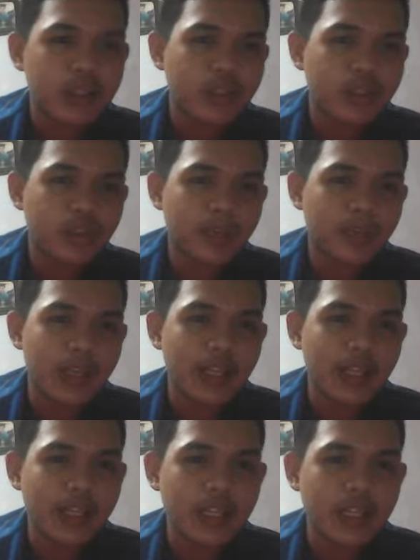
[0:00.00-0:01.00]
terus
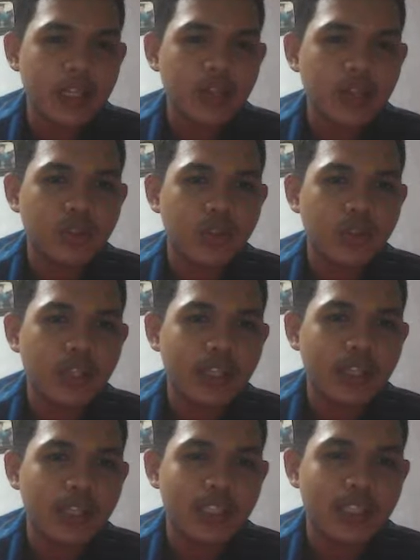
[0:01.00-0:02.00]
pilih aja jurnal
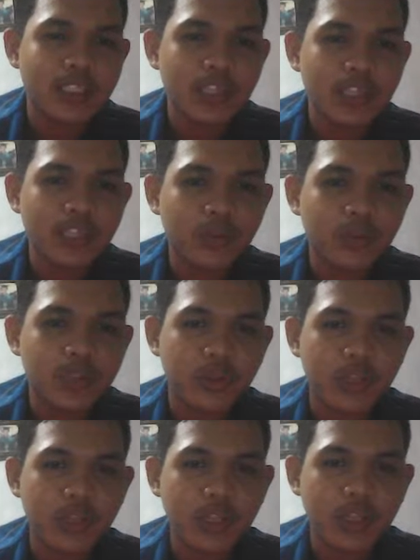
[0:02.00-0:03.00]
kita nah di sini ada dua
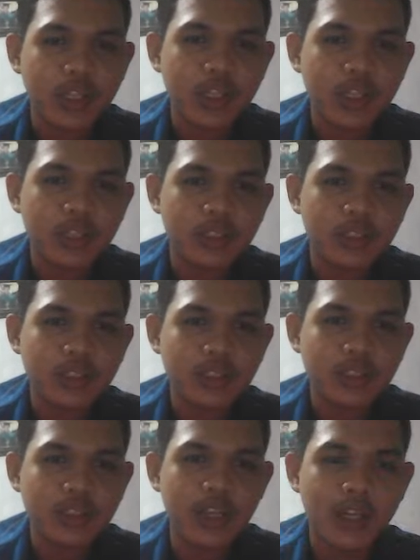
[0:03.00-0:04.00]
jurnal dahlan
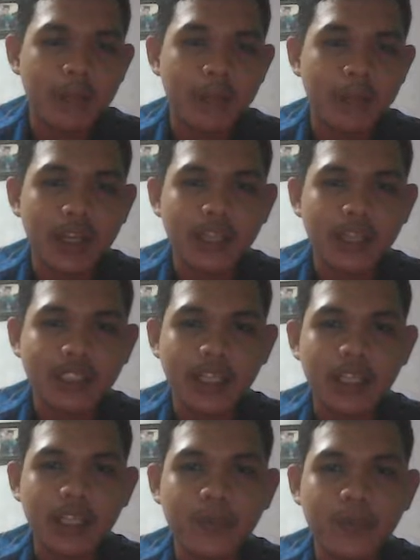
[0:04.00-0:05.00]
dahlan pilih yang atas
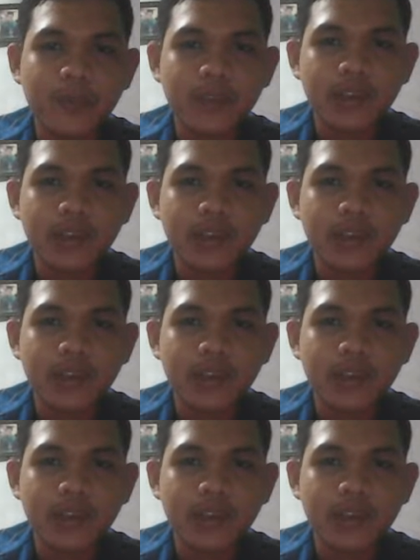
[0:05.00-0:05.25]
kali